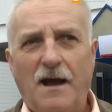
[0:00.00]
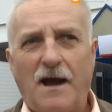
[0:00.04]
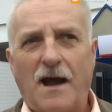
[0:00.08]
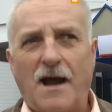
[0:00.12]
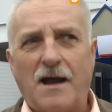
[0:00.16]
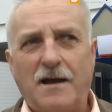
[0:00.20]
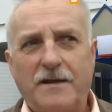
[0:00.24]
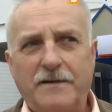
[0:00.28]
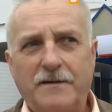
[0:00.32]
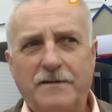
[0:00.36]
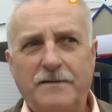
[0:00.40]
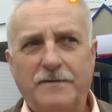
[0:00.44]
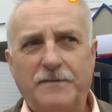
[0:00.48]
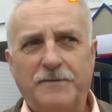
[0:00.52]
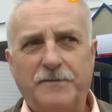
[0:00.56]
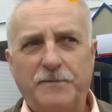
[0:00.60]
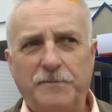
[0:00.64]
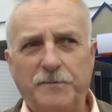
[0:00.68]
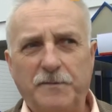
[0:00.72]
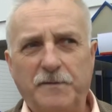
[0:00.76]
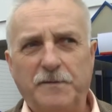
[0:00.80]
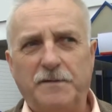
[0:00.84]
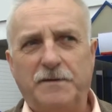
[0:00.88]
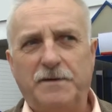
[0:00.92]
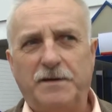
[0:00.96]
ale
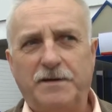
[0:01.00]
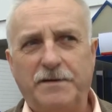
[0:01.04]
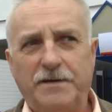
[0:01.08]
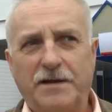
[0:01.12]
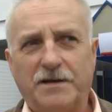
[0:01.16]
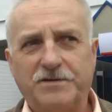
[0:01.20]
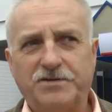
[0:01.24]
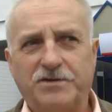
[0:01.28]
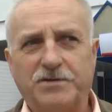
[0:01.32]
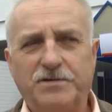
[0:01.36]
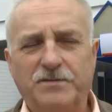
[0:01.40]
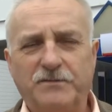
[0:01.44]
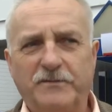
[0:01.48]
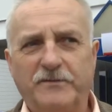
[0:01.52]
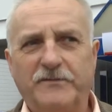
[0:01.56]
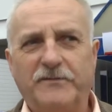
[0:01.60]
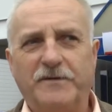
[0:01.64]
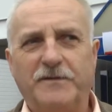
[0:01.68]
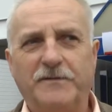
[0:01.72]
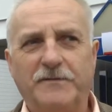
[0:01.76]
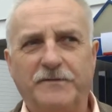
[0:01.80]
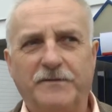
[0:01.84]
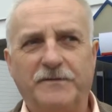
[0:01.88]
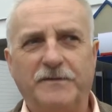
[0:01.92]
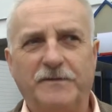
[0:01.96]
jak to się
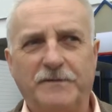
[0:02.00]
mówi,